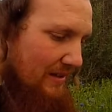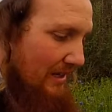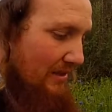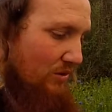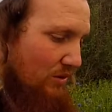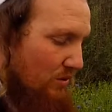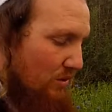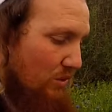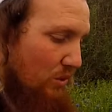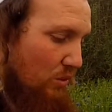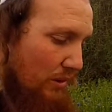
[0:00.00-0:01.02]
de,
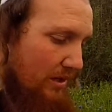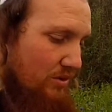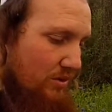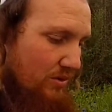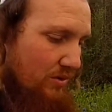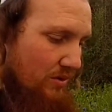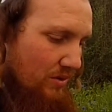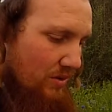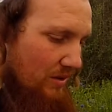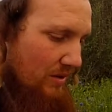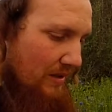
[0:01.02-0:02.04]
de louer Dieu
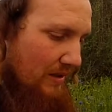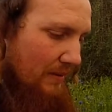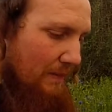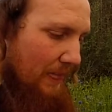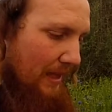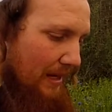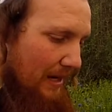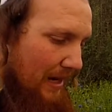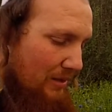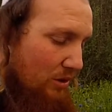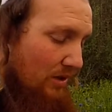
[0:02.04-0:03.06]

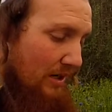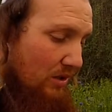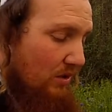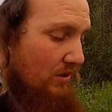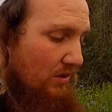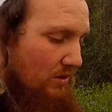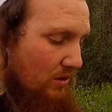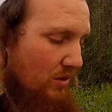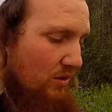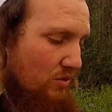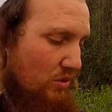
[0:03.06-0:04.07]
ben, la Akol,
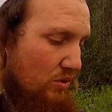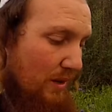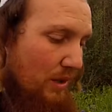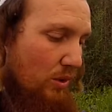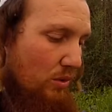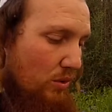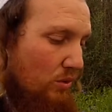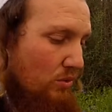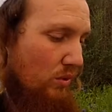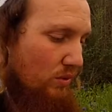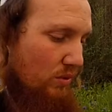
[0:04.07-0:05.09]
le maître de,
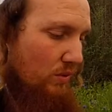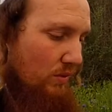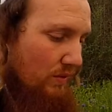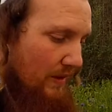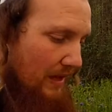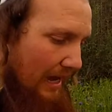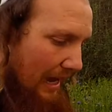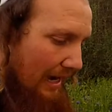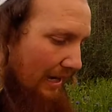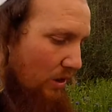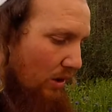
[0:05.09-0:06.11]
de tout, à
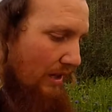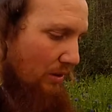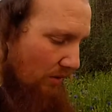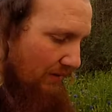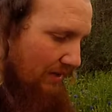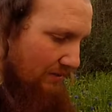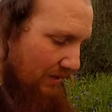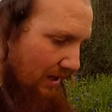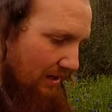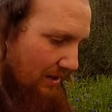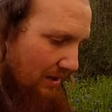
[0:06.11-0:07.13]
la col à
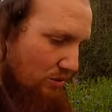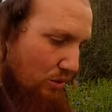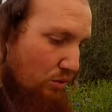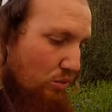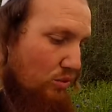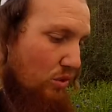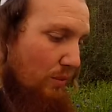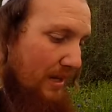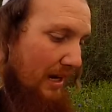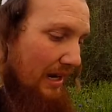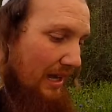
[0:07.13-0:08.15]
anifla, sur tout ce
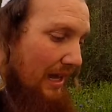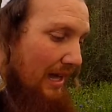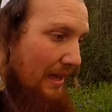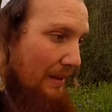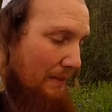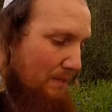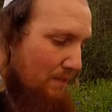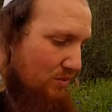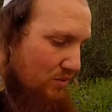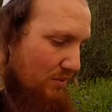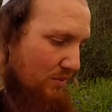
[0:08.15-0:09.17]
bien-là
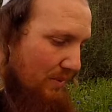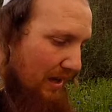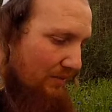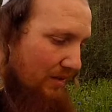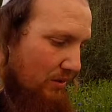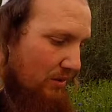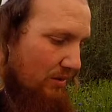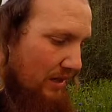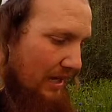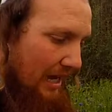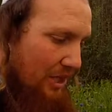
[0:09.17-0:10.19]
merveilleux.
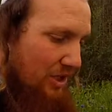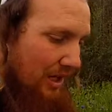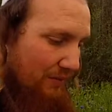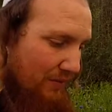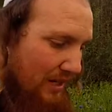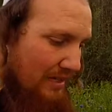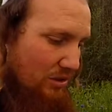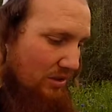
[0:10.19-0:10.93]
à il